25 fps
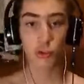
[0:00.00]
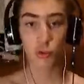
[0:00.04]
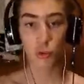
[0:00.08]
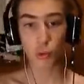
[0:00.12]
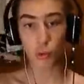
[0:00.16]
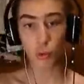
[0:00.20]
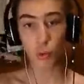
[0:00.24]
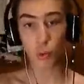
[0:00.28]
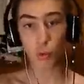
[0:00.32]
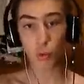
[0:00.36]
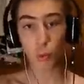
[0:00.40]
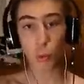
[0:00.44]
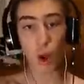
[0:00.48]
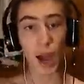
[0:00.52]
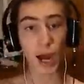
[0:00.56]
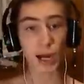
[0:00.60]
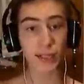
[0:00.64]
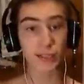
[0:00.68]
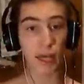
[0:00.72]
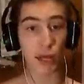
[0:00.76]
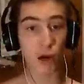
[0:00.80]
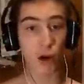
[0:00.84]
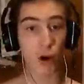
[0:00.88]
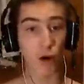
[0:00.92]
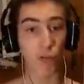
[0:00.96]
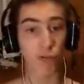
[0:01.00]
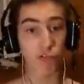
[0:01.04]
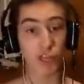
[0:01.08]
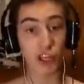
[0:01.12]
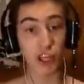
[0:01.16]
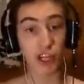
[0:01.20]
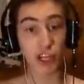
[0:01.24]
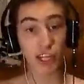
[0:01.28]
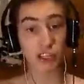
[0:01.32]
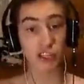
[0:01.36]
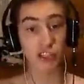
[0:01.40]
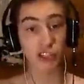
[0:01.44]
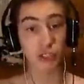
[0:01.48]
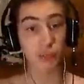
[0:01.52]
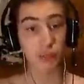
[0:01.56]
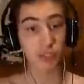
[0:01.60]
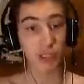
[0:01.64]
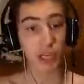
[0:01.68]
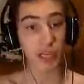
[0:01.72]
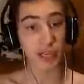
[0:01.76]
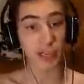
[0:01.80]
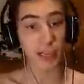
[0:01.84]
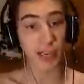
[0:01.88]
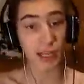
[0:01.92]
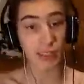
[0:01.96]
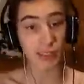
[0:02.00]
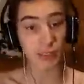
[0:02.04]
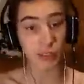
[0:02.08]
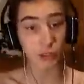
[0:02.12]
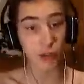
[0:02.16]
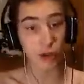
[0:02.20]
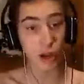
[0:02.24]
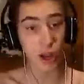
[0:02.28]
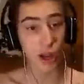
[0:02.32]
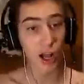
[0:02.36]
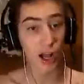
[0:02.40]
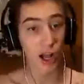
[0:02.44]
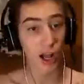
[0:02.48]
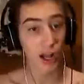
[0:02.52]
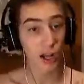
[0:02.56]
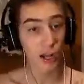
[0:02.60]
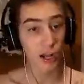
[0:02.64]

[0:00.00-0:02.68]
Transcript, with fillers: guardalo, fierissimo, cioè, che cazzo è?